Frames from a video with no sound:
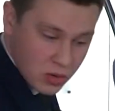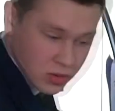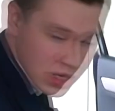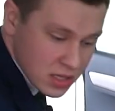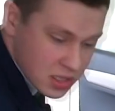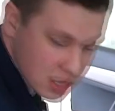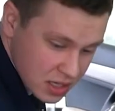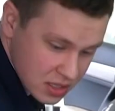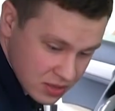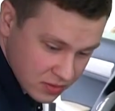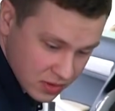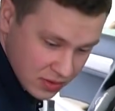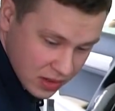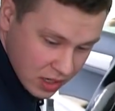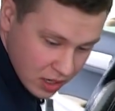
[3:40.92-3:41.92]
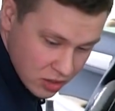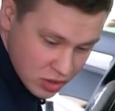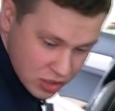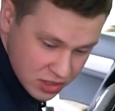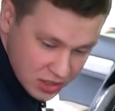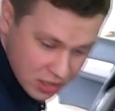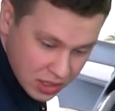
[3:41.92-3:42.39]
у нас есть
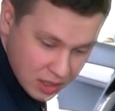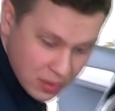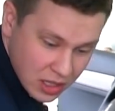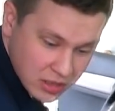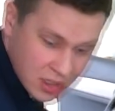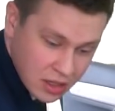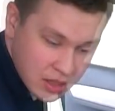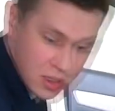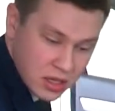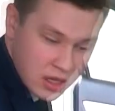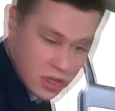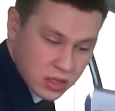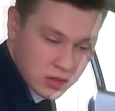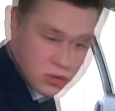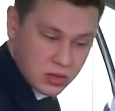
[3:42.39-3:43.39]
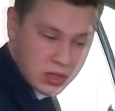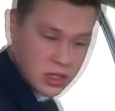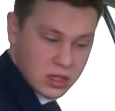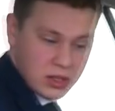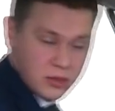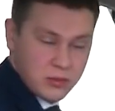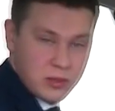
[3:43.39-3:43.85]
выдвигающиеся атаманки,
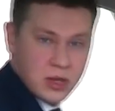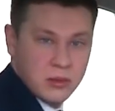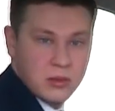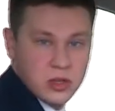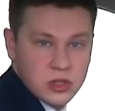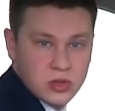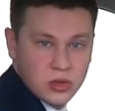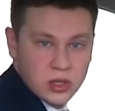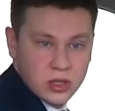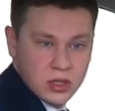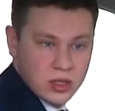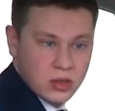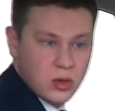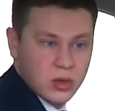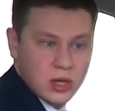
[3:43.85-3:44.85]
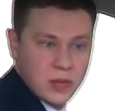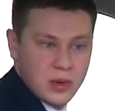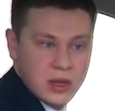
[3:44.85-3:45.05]
которые при большой и долгой